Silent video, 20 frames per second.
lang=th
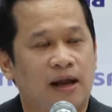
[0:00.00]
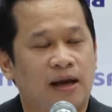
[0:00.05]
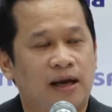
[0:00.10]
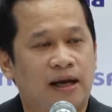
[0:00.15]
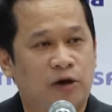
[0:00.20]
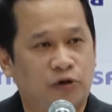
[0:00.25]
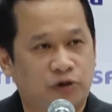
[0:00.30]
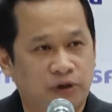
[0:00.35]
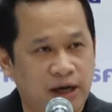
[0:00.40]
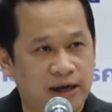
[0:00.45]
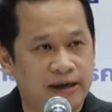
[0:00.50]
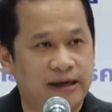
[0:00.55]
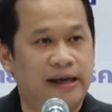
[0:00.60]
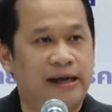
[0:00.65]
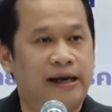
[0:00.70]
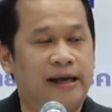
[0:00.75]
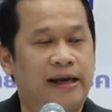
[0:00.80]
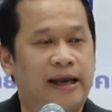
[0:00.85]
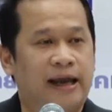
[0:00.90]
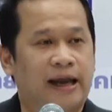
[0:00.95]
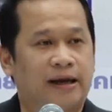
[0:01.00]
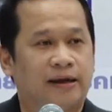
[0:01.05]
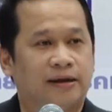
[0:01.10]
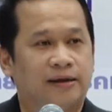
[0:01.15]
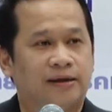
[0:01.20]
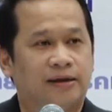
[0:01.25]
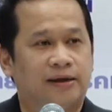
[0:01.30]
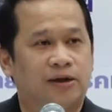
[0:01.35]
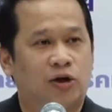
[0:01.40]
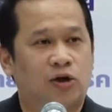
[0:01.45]
แล้วเรื่องนี้เนี่ย
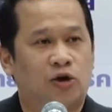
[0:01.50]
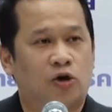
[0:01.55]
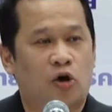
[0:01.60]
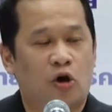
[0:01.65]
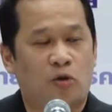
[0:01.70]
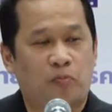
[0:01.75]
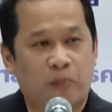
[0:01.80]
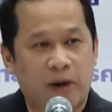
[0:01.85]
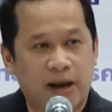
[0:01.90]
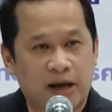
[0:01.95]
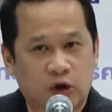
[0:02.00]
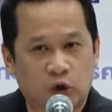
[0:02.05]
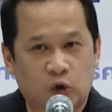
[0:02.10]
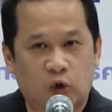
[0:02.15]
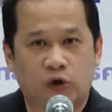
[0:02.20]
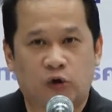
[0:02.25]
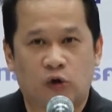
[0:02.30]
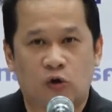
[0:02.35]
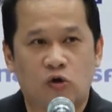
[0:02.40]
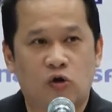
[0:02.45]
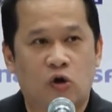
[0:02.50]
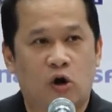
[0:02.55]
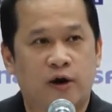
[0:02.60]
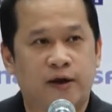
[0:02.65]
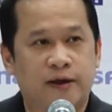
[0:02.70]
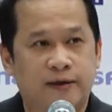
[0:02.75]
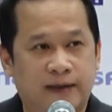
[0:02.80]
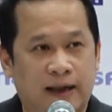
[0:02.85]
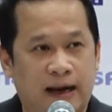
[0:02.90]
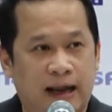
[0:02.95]
ก็ไปโกรธองค์กร
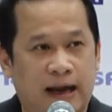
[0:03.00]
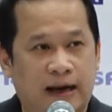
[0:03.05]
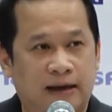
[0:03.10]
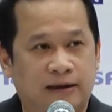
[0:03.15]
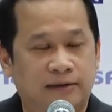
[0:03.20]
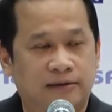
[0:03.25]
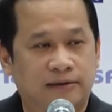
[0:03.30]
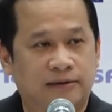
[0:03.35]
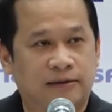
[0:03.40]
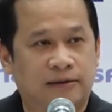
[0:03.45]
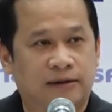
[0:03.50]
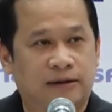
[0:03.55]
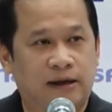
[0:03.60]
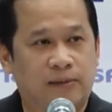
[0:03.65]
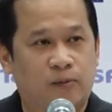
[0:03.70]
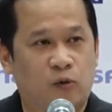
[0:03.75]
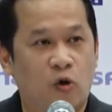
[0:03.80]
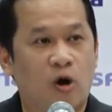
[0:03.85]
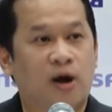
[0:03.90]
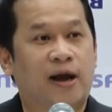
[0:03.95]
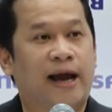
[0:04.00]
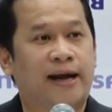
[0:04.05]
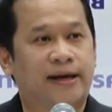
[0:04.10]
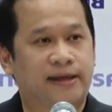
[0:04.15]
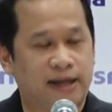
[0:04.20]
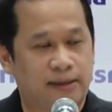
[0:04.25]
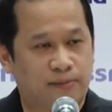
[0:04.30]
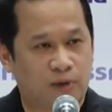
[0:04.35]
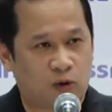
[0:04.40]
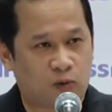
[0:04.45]
อิสระที่พวกกัน
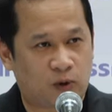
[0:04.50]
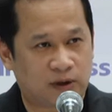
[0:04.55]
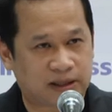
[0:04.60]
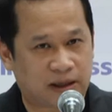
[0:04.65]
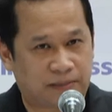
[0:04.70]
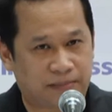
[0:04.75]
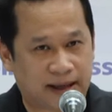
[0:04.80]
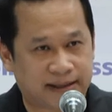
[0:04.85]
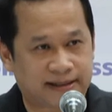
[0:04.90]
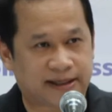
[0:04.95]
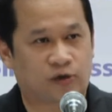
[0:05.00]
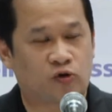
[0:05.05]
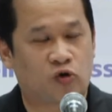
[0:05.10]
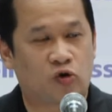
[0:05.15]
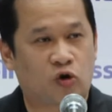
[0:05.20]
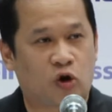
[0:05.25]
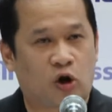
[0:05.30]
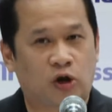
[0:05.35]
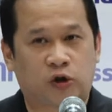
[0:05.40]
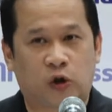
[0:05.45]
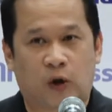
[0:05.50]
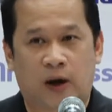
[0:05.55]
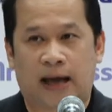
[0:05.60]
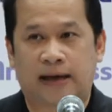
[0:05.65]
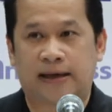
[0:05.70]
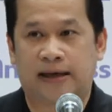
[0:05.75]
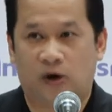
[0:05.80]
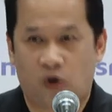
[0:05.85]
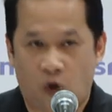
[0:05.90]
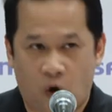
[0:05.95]
ที่บอกว่าจะมาเจ็ดองค์กรตอนหลัง
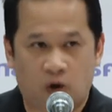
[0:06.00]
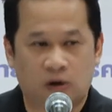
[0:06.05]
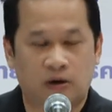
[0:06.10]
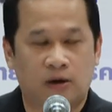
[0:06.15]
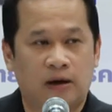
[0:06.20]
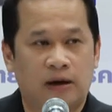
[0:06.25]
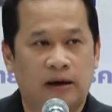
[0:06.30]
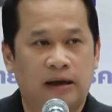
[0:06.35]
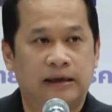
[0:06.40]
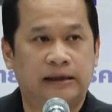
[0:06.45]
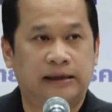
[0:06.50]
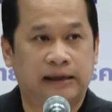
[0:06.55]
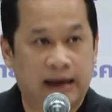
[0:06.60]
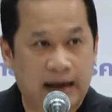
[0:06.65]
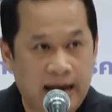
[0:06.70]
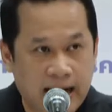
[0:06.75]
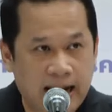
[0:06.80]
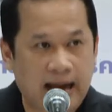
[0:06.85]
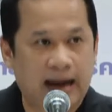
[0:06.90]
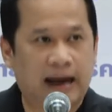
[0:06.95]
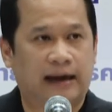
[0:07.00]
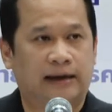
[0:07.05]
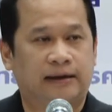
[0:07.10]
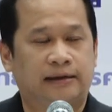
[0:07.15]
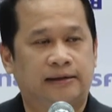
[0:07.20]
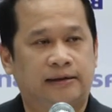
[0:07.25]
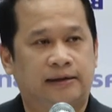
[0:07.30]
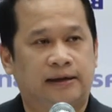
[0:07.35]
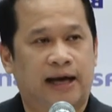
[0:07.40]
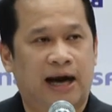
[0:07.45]
เหลือหกเหลือห้า
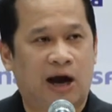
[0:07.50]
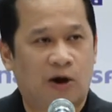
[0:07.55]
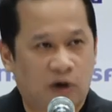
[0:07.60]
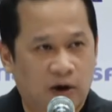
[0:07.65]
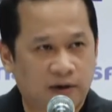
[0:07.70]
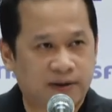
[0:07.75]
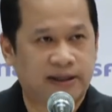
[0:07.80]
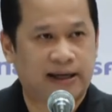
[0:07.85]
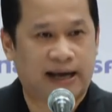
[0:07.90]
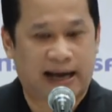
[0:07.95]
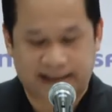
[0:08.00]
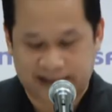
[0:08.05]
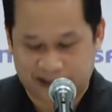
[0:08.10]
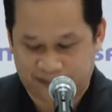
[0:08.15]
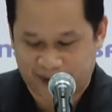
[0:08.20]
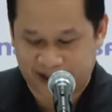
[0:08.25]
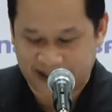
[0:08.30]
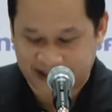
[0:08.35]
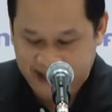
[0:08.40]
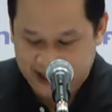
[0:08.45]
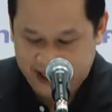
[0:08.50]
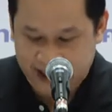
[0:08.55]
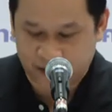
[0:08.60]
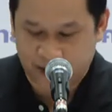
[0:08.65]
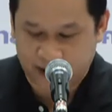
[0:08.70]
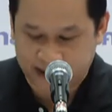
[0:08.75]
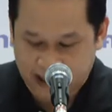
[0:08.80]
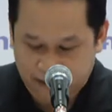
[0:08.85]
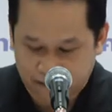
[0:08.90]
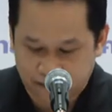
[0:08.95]
เอาเข้าจริงอาจจะเป็นสี่
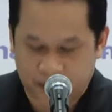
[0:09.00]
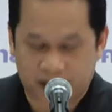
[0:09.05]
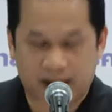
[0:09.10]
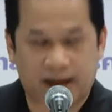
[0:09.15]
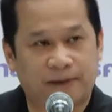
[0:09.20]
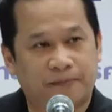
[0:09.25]
ด้วยซ้ำไป